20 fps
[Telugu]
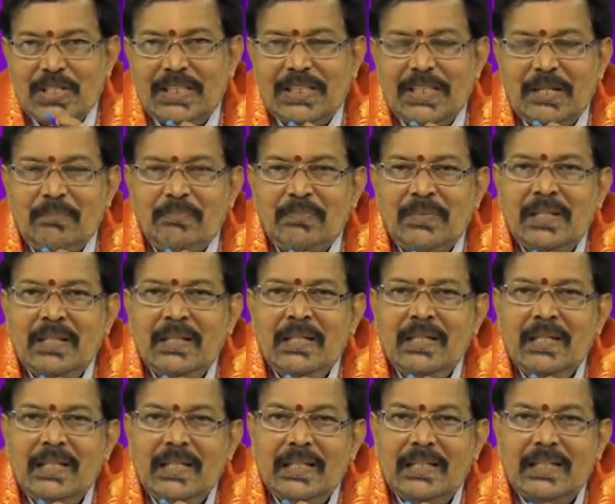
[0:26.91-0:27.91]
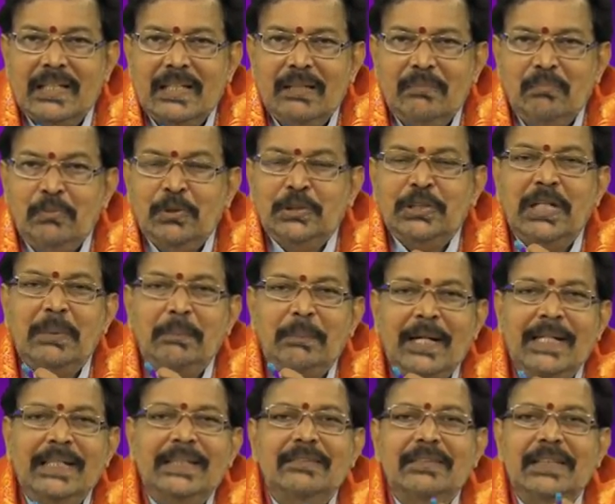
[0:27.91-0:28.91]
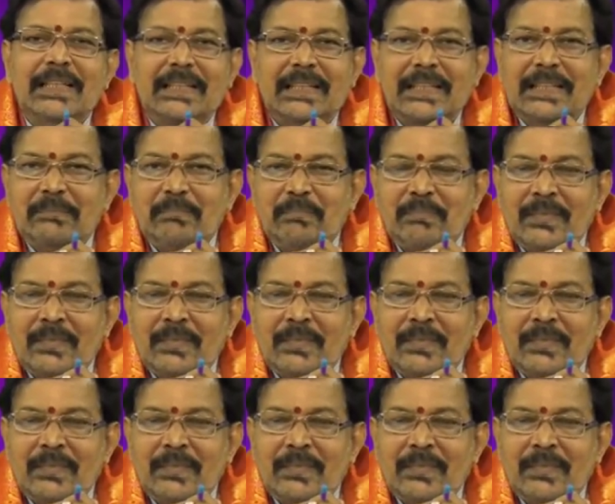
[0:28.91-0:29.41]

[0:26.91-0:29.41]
చేద్దాం ఇక మొదటి పాయింట్ ఏంటంటే